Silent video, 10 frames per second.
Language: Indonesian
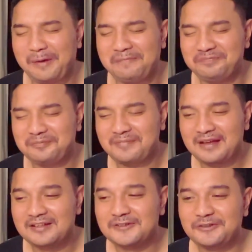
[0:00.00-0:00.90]
apa
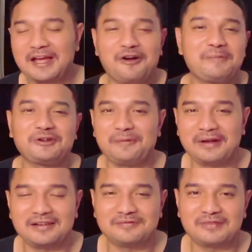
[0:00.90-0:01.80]
yang
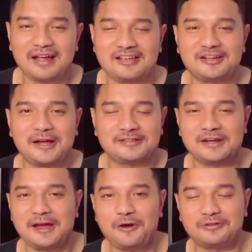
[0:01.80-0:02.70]
komen-komen kasar-kasar
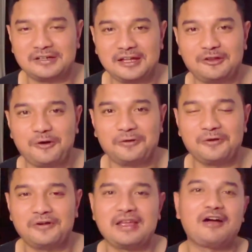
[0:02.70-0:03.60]
nang aku ternyata
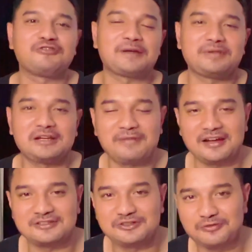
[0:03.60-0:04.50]
ono ya aku ucapin terima
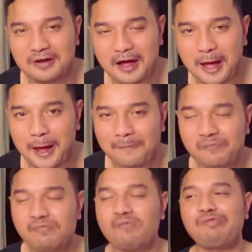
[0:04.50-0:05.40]
kasih juga
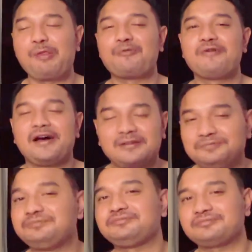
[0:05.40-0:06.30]
buat
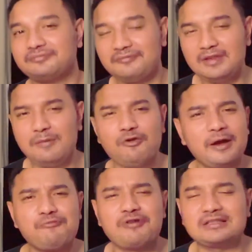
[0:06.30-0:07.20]

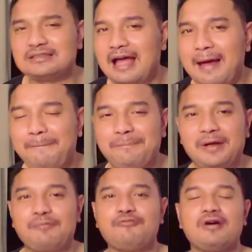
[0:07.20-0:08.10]
Pokoknya buat
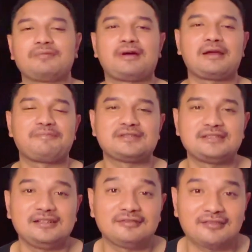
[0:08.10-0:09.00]
skabe, buat para
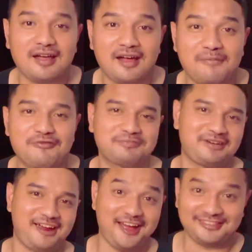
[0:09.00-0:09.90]
pecinta, buat
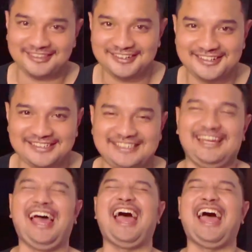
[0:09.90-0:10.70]
para haters.